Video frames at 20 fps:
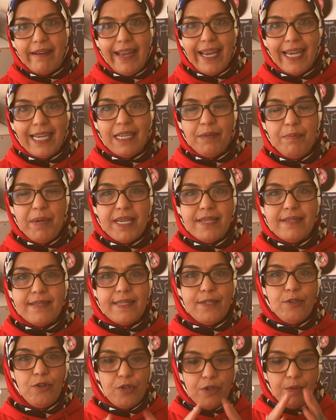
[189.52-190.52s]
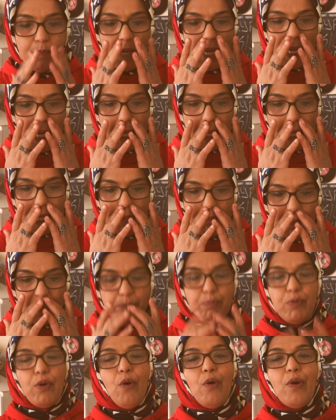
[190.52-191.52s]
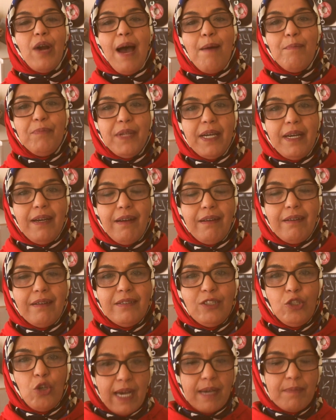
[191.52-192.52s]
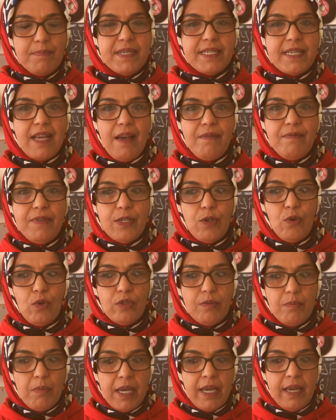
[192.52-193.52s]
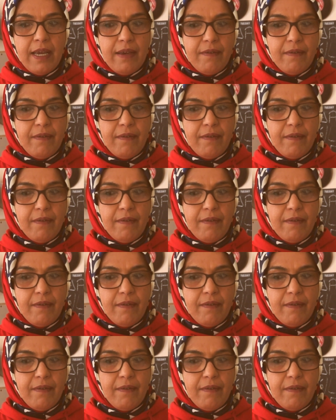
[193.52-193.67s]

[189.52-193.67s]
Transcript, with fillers: bir araya girmek istiyorum. Ee, bir programda kulak misafiri oldum